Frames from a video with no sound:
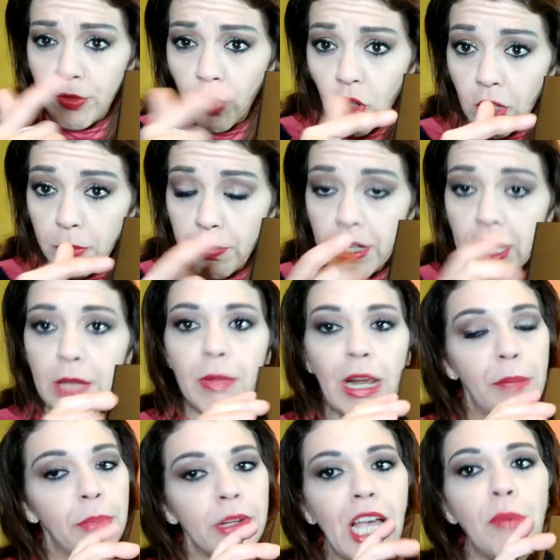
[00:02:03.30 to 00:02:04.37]
voi prima
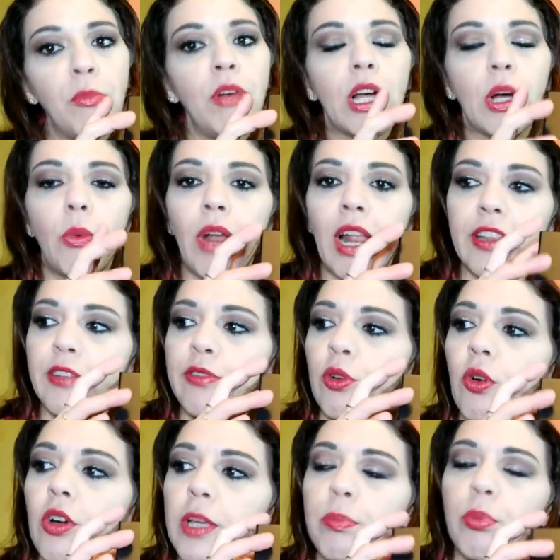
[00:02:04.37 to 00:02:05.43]
l'apriamo la guardate
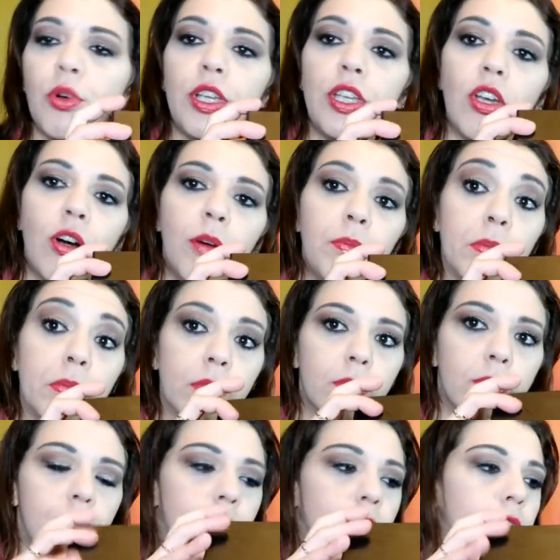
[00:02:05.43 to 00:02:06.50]
voi poi io
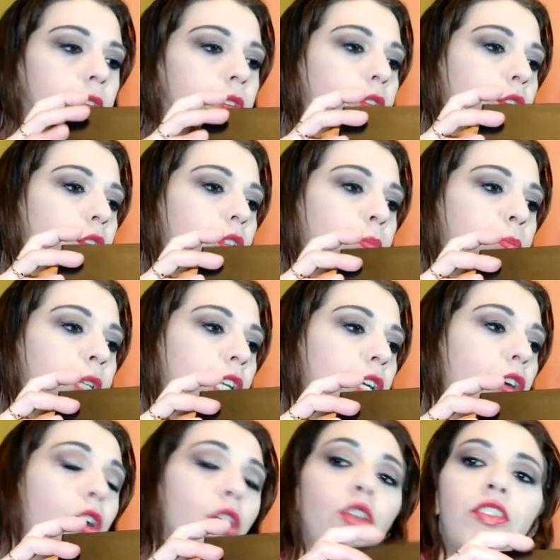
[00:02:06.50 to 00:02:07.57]
non mi
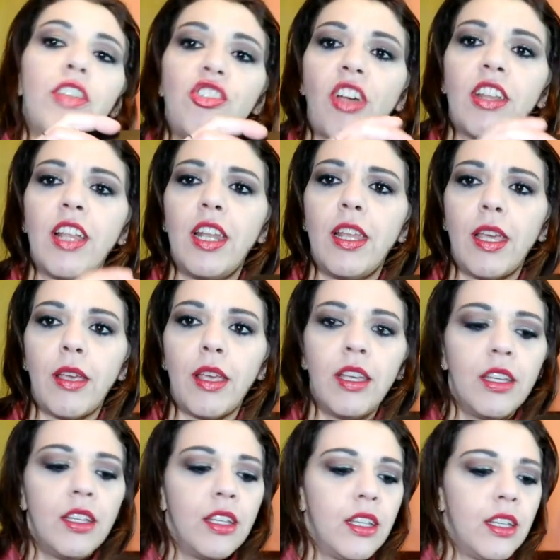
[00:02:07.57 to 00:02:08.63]
ricordo se c'ha delle
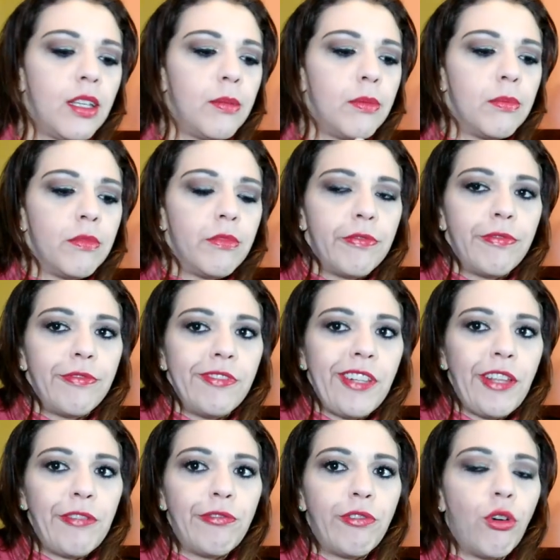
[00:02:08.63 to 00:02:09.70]

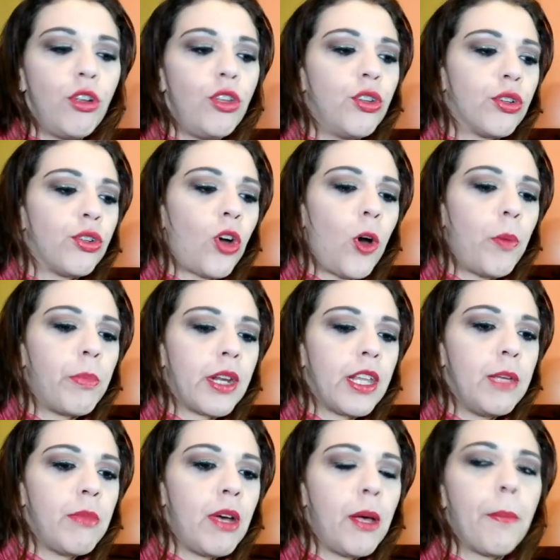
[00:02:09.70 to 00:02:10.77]
dei fogli o no
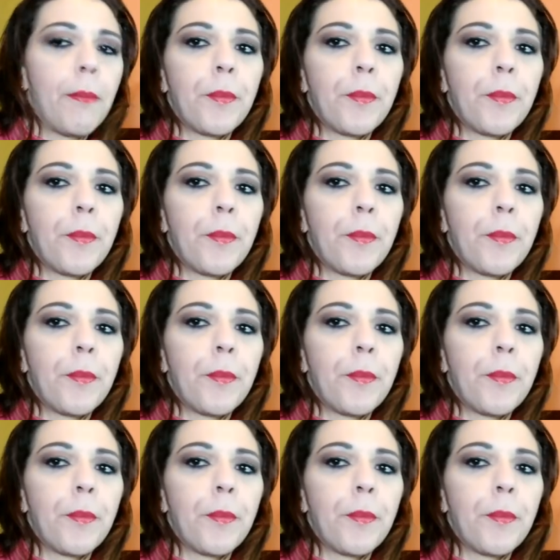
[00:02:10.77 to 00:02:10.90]
prima